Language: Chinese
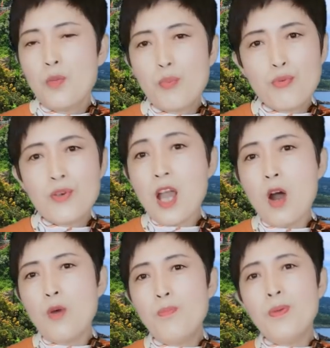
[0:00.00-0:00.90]
不
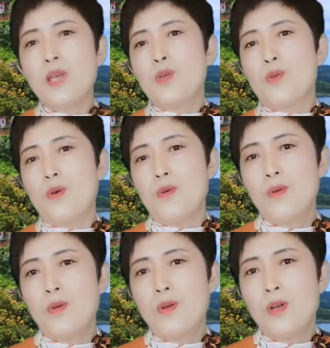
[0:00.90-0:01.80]
要被动，
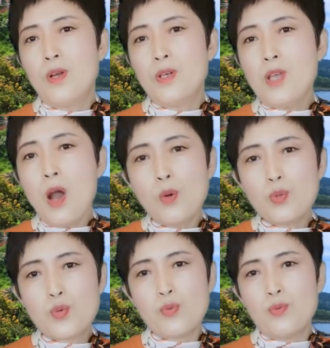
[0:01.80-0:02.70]
要
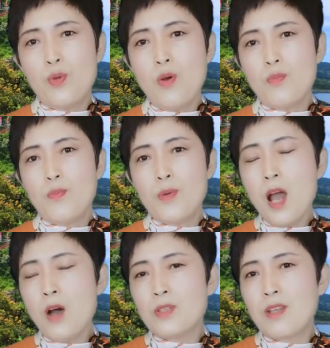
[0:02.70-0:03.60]
主动，不
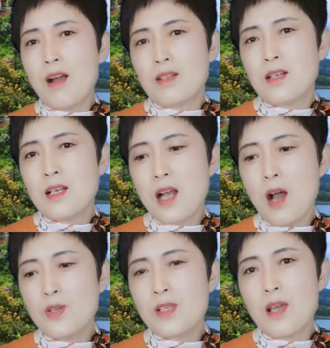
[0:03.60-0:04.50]
要等着
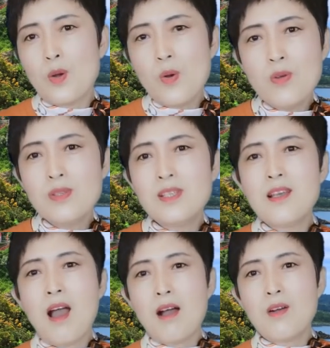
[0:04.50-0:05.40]
朝鲜攻
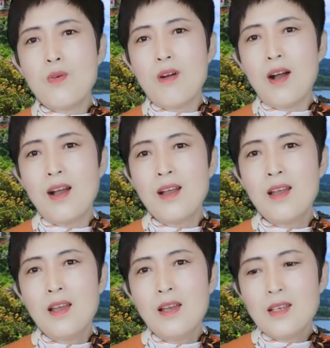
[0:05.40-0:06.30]
击韩国，
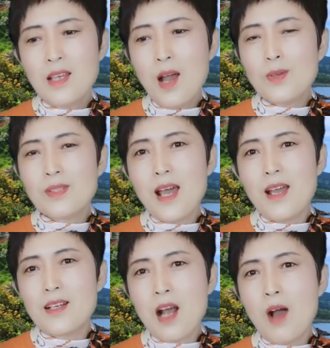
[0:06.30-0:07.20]
要
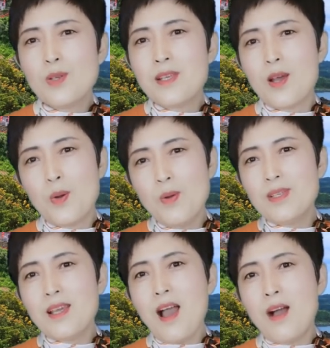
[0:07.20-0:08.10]
在朝鲜攻
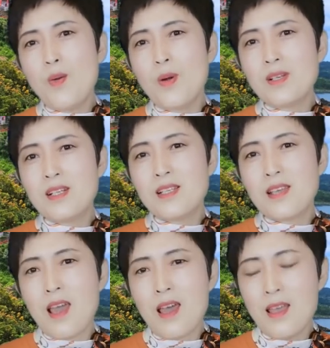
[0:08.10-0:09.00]
击韩国之
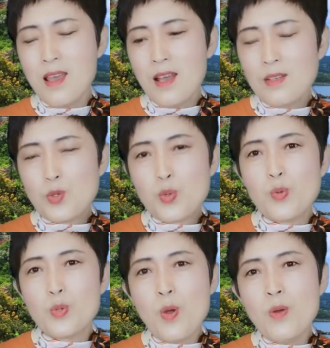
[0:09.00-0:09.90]
前，
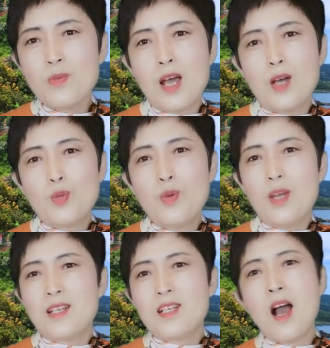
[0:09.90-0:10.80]
主动的
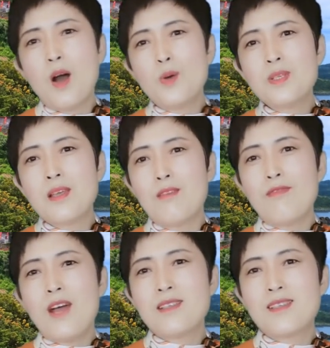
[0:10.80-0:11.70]
对朝鲜
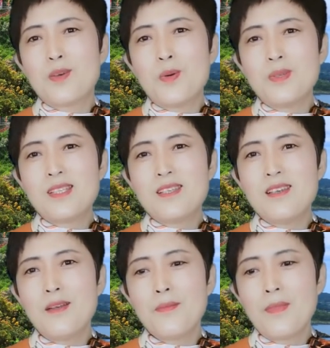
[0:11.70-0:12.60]
发起攻
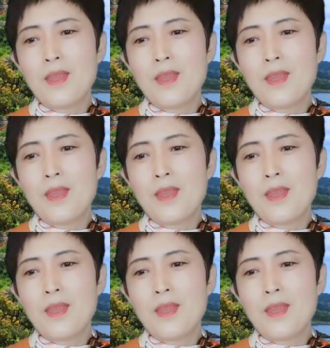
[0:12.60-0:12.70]
击。